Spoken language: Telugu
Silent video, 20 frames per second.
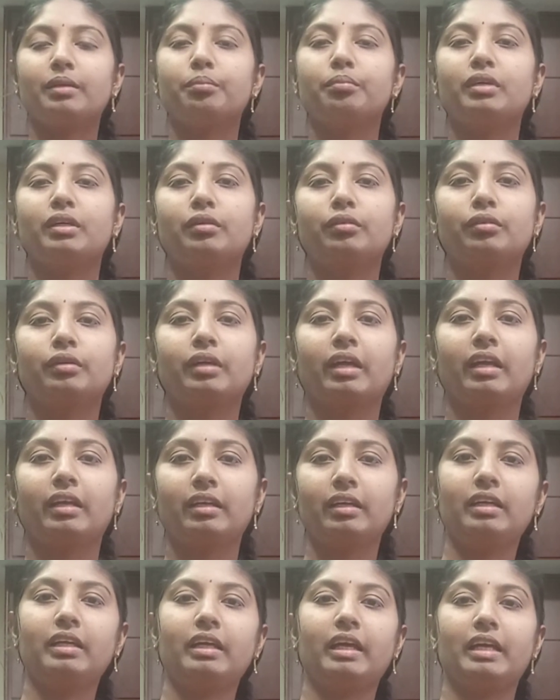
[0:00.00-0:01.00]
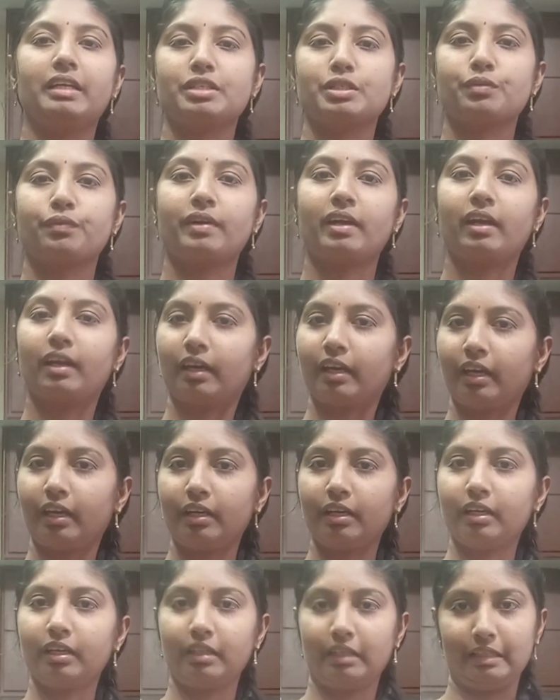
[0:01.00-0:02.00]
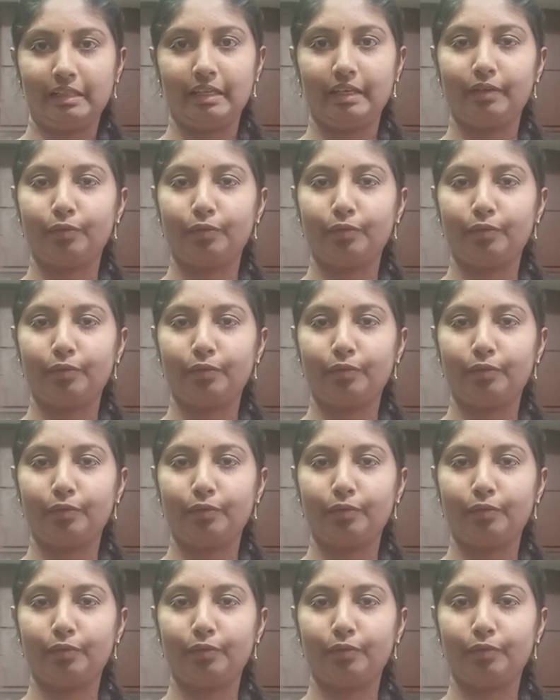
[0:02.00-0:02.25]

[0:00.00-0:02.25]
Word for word: మీరు ఎన్ని ఏజెస్ వాళ్ళకైనా ఇది